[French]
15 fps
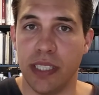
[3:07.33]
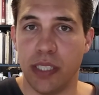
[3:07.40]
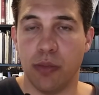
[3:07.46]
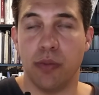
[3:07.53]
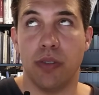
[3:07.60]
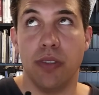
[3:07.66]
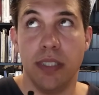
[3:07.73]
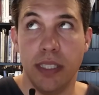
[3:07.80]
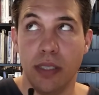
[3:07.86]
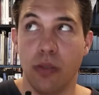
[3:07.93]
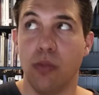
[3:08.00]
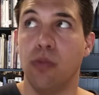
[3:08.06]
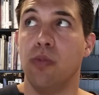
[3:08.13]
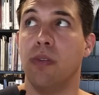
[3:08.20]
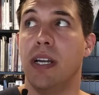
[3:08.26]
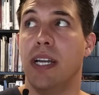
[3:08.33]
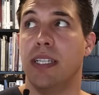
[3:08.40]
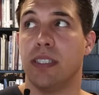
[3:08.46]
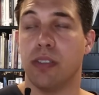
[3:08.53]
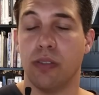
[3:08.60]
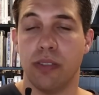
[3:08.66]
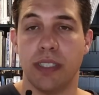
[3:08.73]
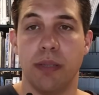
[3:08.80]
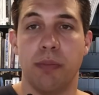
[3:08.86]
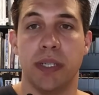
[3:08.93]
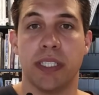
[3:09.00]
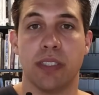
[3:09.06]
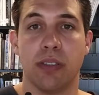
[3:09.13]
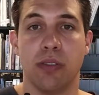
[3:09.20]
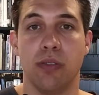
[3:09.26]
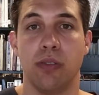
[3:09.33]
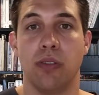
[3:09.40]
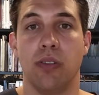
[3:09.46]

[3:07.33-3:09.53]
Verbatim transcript: je me suis dit, ou est-ce que c'est parce qu'il